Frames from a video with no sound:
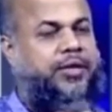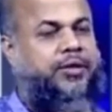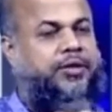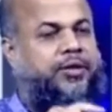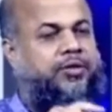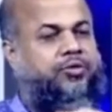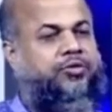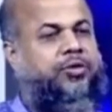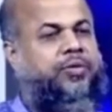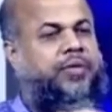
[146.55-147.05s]

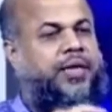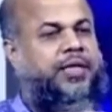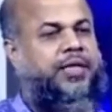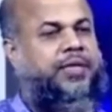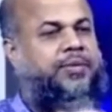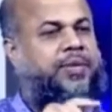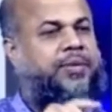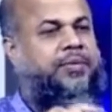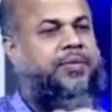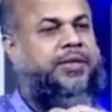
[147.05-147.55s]
যে দুই
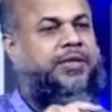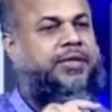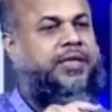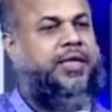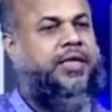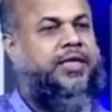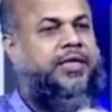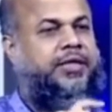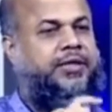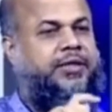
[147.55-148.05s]
ভাটেবার
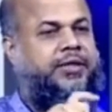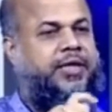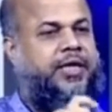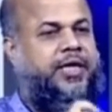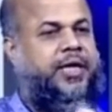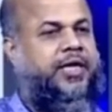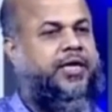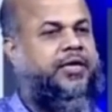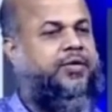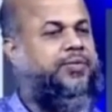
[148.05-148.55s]
মাঝখানের যে
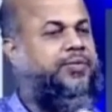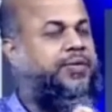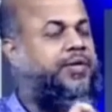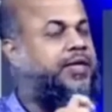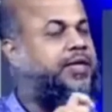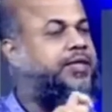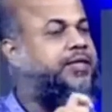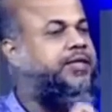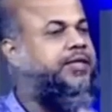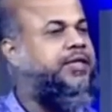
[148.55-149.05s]

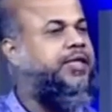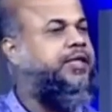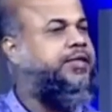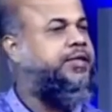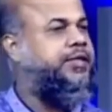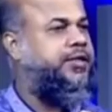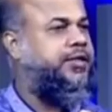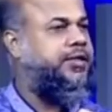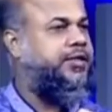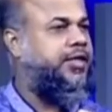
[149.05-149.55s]
অ্যানাটমিক্যাল
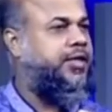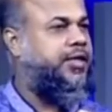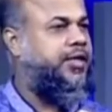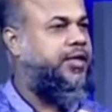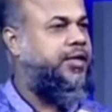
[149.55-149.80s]
স্ট্রাকচারটা